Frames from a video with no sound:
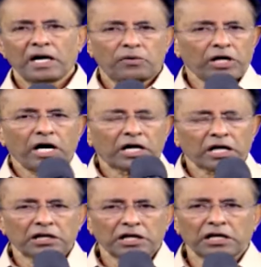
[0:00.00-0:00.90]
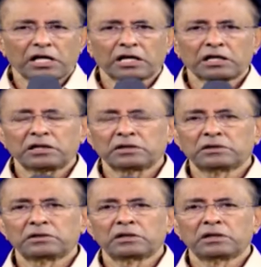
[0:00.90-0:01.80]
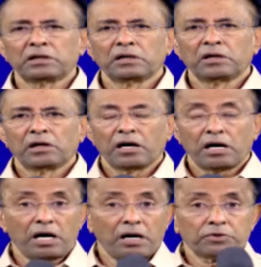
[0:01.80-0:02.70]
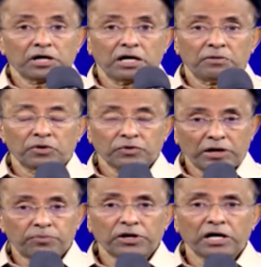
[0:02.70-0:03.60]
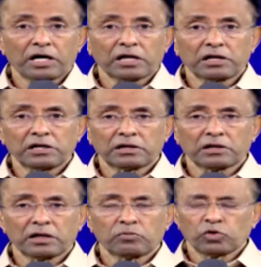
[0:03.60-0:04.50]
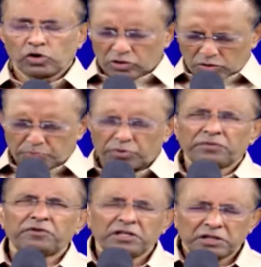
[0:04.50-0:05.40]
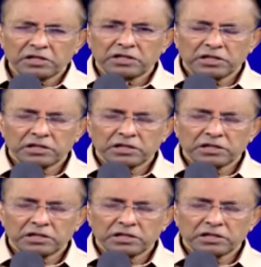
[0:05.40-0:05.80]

அவரை ஆராதிக்கிறார்கள் ஆபிரகாம் அவரை எப்படி ஆராதித்தான் முகங்குப்புற விழுந்து